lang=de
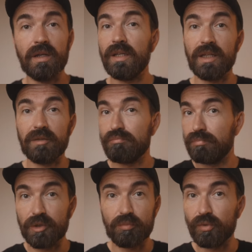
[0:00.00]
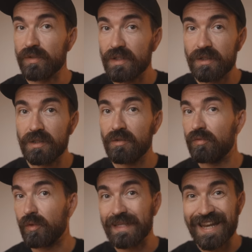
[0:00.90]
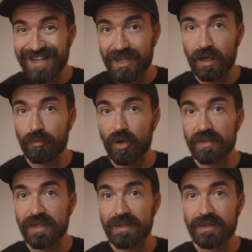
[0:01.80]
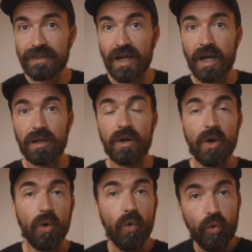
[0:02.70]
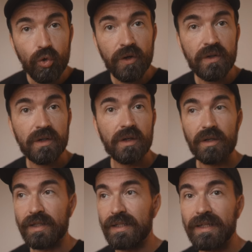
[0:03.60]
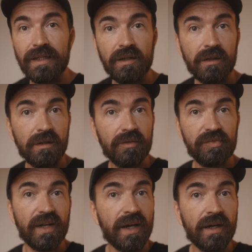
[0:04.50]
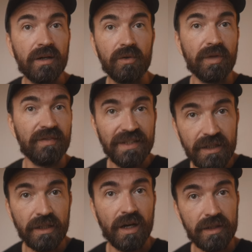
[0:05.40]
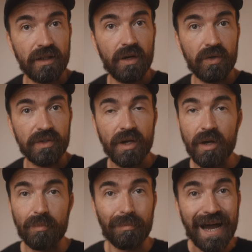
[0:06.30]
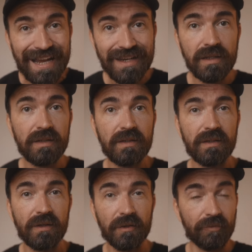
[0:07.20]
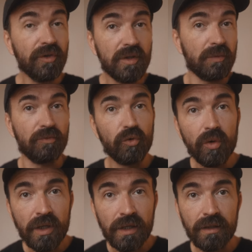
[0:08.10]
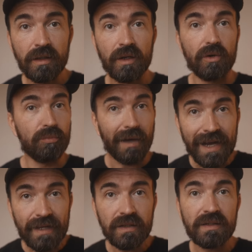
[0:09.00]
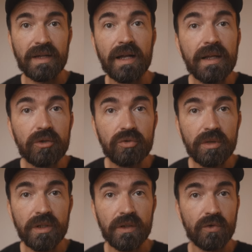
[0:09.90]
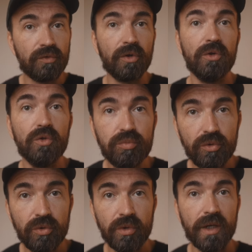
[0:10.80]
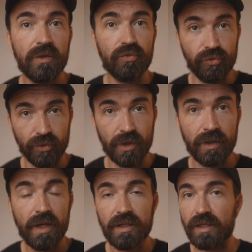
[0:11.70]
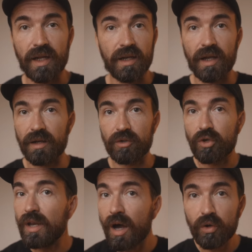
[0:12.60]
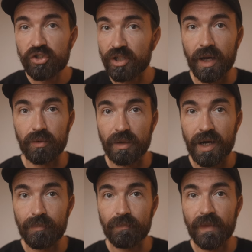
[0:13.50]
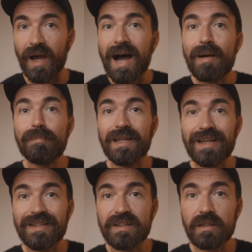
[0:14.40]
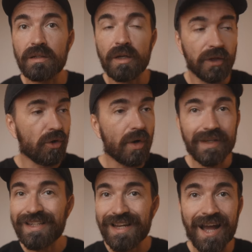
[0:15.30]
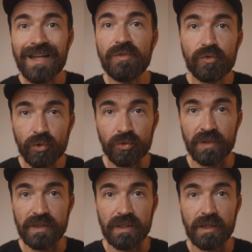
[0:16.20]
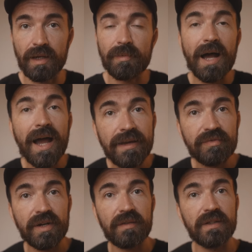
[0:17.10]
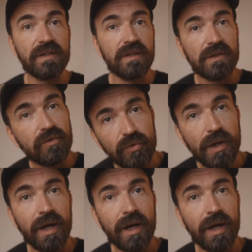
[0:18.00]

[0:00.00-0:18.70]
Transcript: ich bin positiv und lächle am Hochzeitstag und ich lege Flyer oder Visitenkarten aus. Beides wird empfohlen und beides kann natürlich zu Folgebuchungen führen. Ich kann eine tolle Ausstrahlung haben. Da haben Gäste noch nicht ein Foto gesehen, aber einfach, weil sie das Gefühl